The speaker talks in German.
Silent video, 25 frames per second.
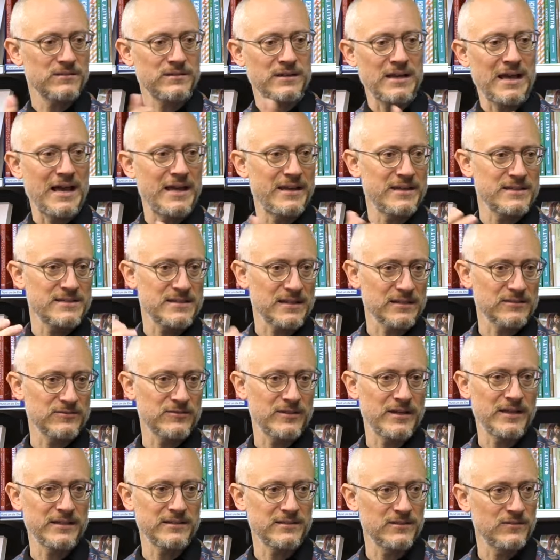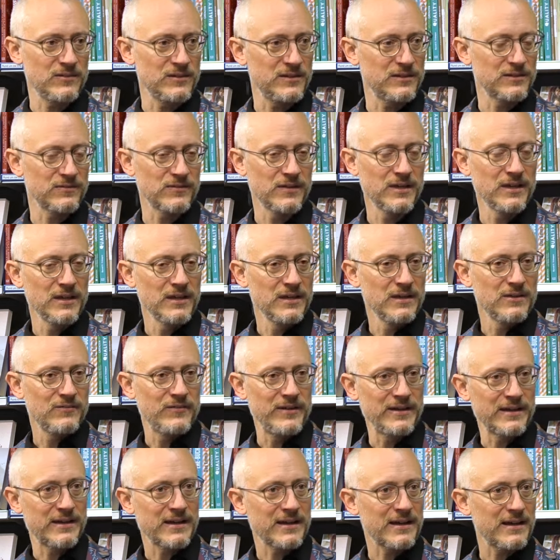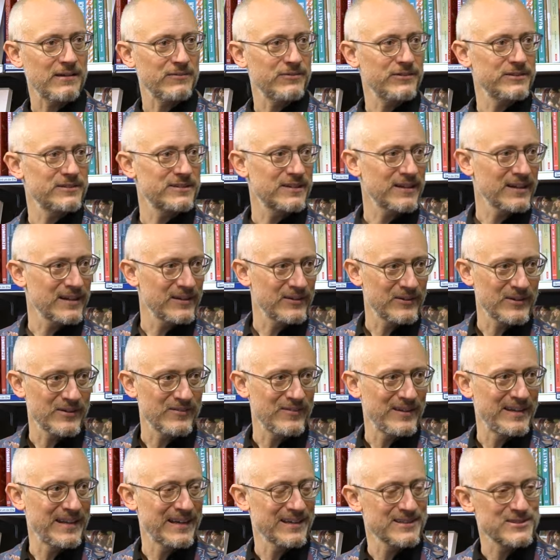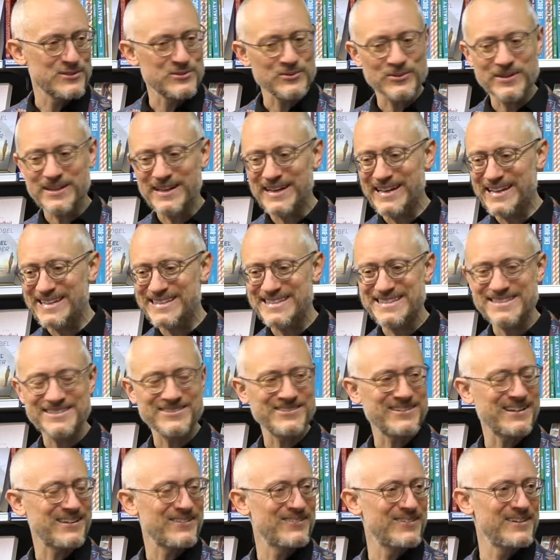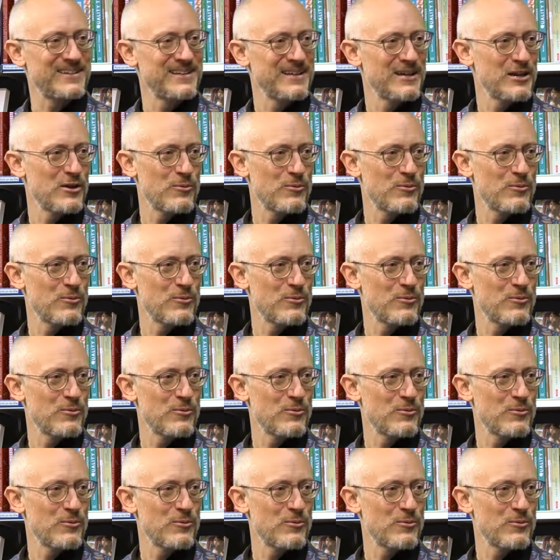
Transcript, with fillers: Der eine sagt vielleicht, er will irgendwie weniger Kaffee trinken oder weniger Zucker essen oder will